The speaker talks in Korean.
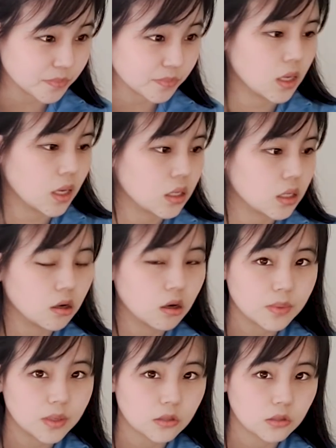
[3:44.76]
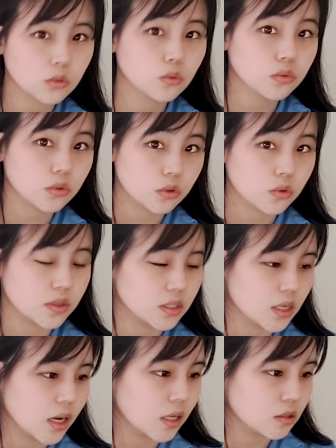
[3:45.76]
이게 기업이 최종적으로
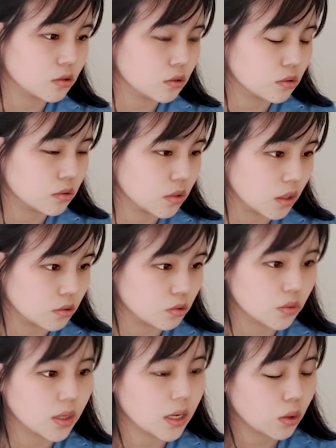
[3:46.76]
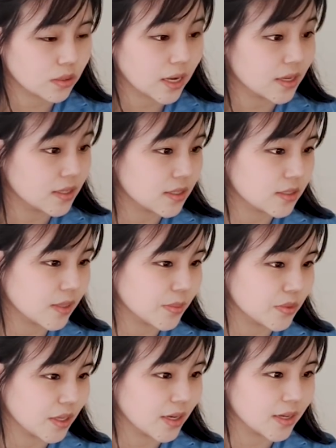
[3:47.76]
인식하는 어, 수익하고 다르기
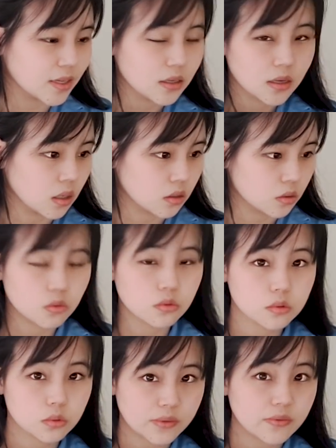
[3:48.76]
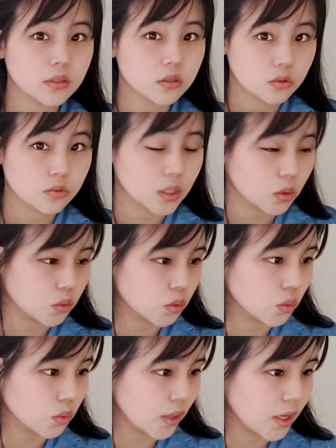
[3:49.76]
때문에 어, gross
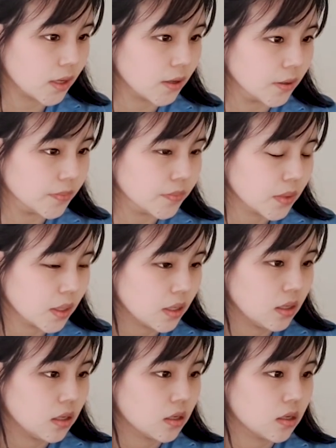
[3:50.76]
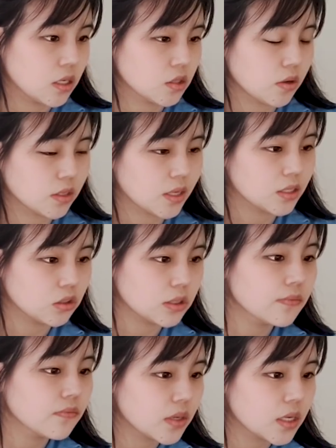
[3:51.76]
revenue라고도 해요. 그래서 일단
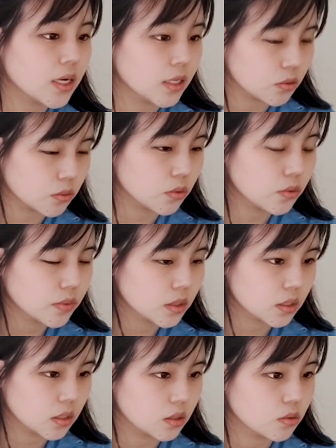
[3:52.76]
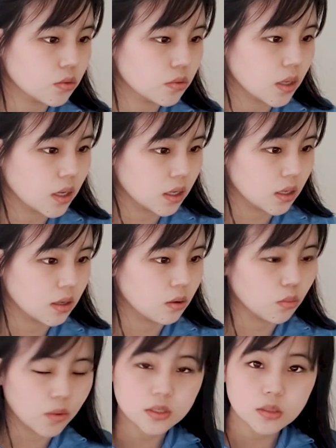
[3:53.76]
GMV가 있고 그리고 u
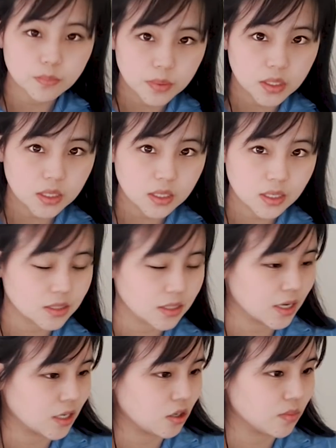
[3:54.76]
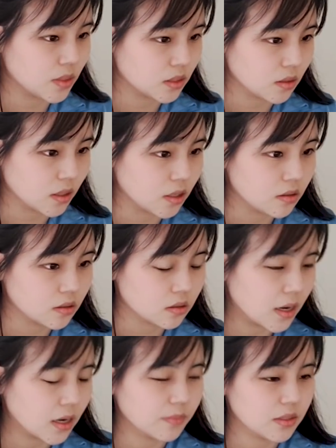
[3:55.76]
어, 1P라는 개념이 있어요.
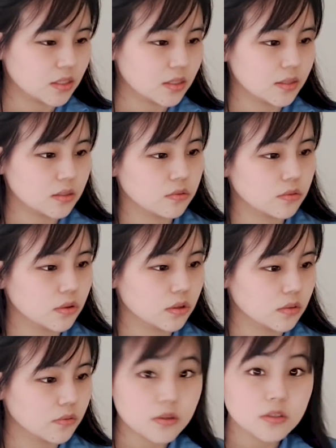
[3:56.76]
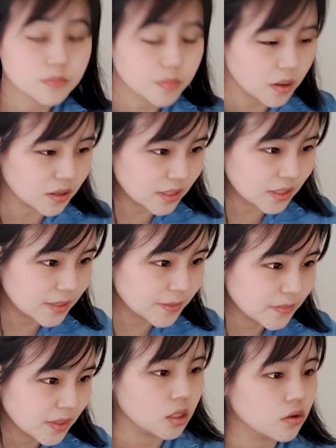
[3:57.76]
Um, it stands for first party.
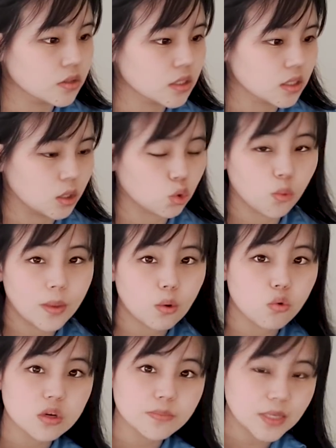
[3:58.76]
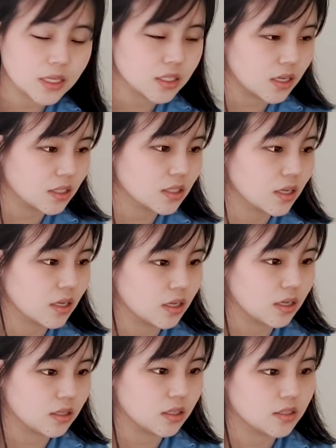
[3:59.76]
어, 이거는 이 도매 공급자들이
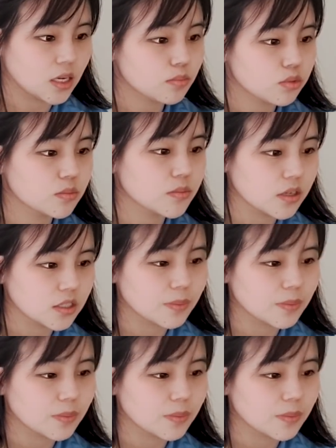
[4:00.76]
자기들 상품을